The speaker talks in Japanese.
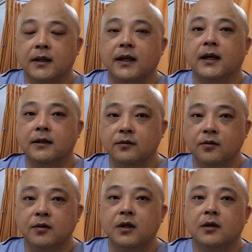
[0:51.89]
ケア
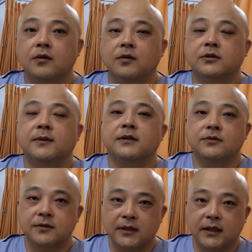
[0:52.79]
と骨盤
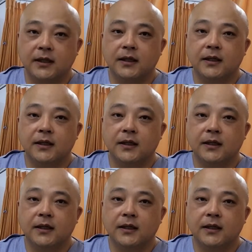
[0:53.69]
調整